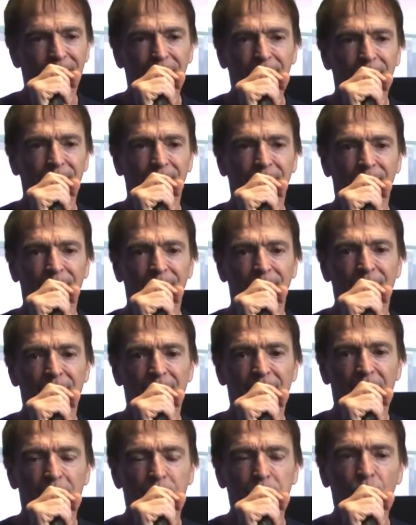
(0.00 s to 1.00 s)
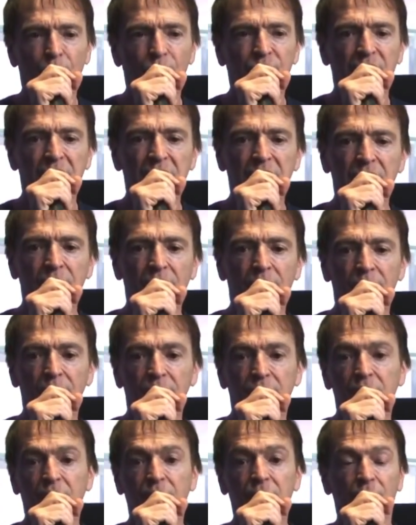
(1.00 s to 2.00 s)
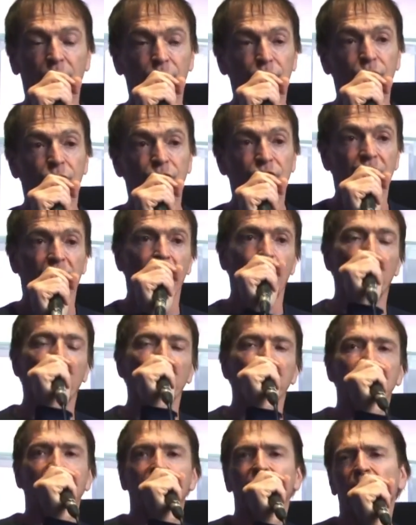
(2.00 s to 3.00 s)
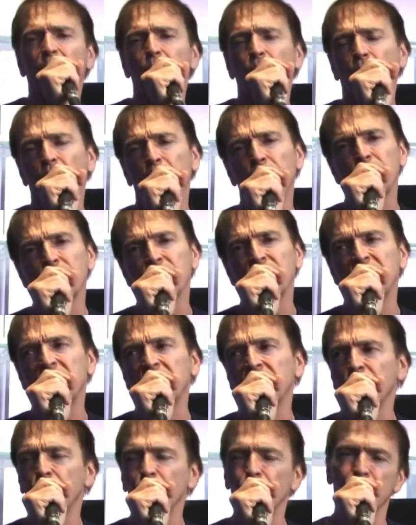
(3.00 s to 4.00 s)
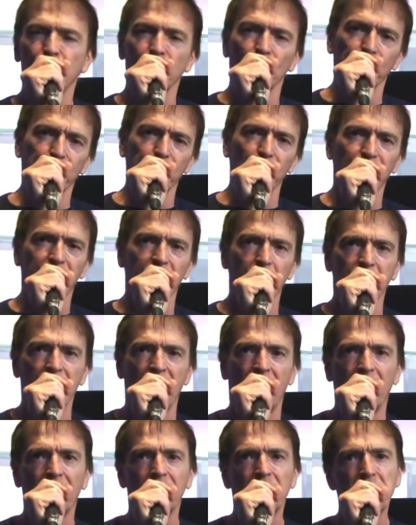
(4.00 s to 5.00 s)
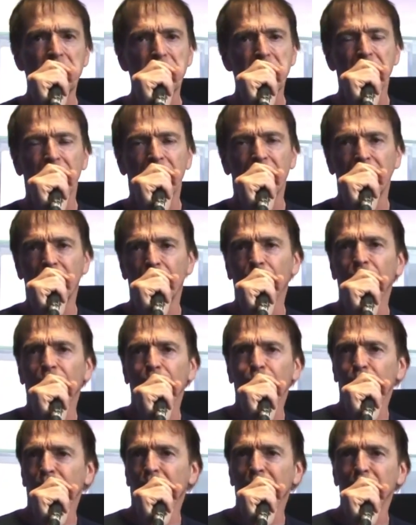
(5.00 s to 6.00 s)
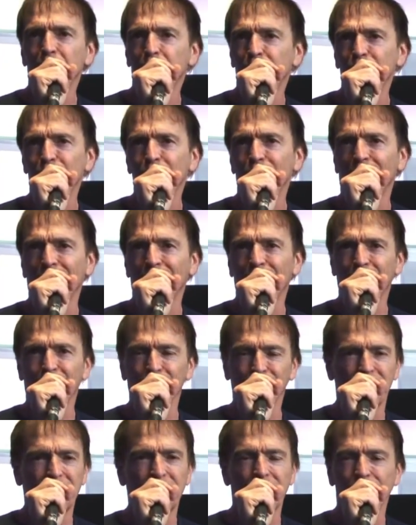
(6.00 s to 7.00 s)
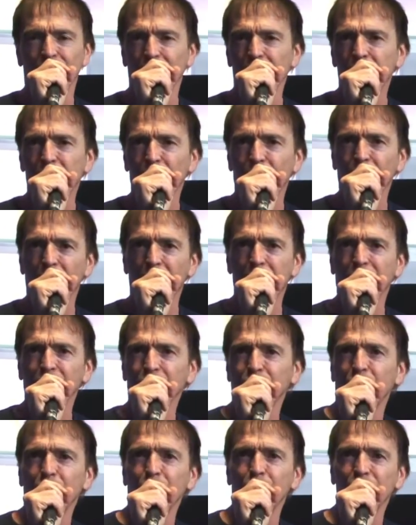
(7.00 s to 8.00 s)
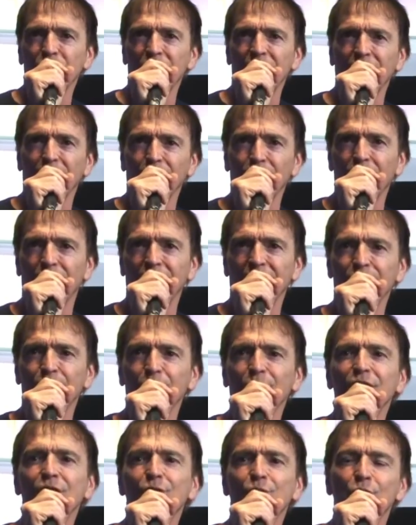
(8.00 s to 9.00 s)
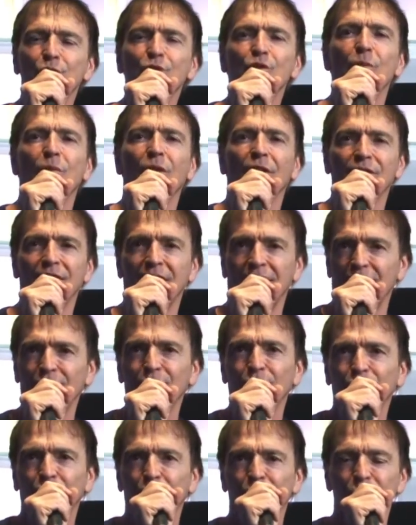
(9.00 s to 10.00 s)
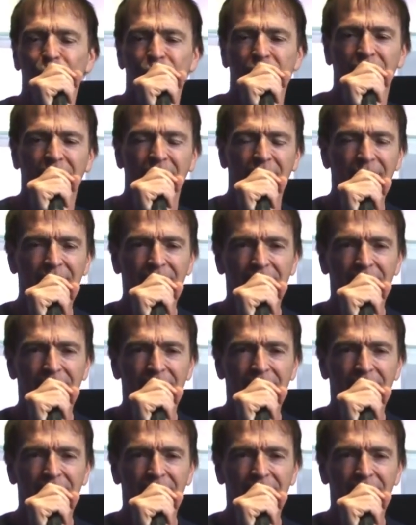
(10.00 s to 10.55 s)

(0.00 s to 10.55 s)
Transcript: Euh, et puis on s'est dit, généralement on dit un album 10, 12 chansons, c'est bien. Là, on a voulu aller plus loin, on s'est dit non, mais pourquoi pas, soyons généreux avec ceux qui justement viennent à notre musique.